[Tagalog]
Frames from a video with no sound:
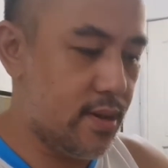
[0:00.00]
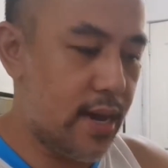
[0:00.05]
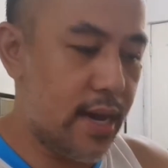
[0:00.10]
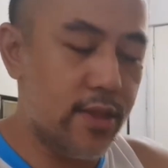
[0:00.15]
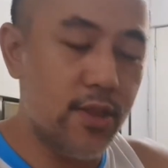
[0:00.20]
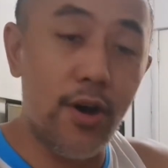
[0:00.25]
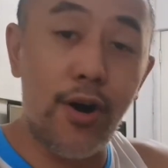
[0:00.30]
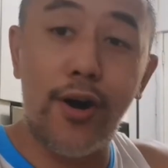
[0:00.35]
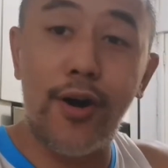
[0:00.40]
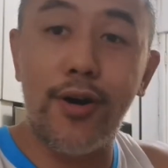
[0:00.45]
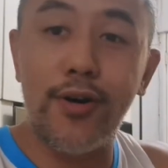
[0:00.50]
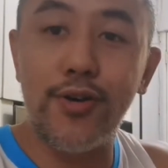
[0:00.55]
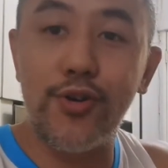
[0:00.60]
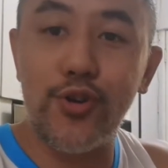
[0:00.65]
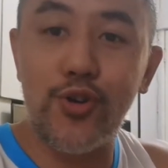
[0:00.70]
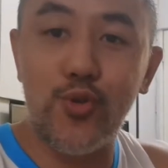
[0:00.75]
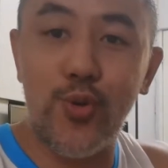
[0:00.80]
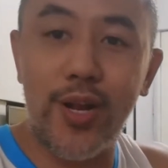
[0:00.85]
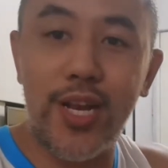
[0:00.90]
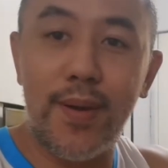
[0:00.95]
Ito,
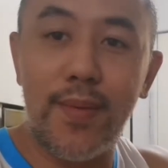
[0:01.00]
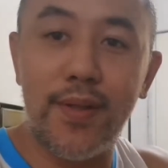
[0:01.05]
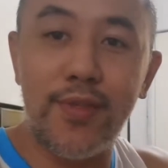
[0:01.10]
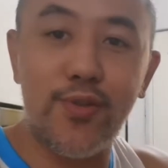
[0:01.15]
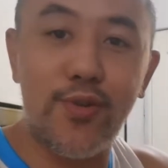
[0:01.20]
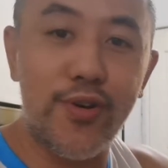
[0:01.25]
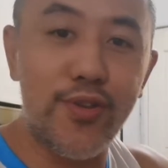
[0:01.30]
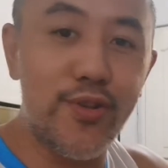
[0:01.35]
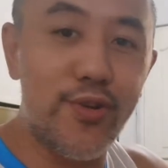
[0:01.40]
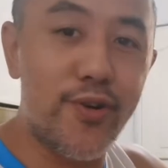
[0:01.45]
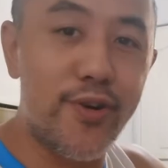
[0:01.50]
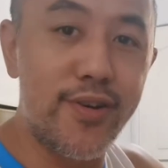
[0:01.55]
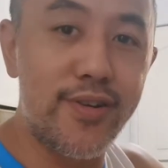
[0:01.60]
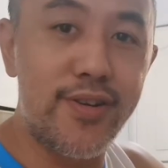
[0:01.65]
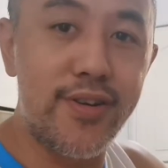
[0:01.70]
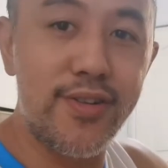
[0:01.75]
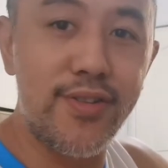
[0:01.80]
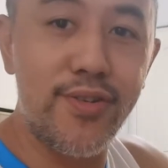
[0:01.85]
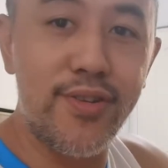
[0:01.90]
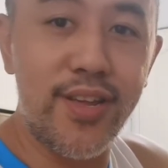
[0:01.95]
usual naman itong
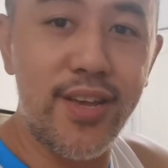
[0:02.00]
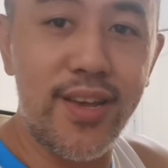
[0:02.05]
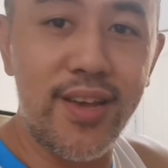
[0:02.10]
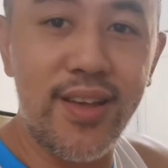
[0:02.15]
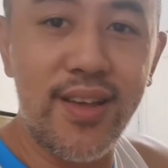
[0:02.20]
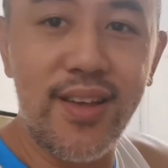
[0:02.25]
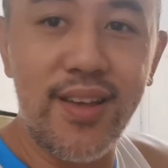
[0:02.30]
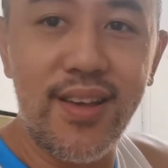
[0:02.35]
in-order dun eh.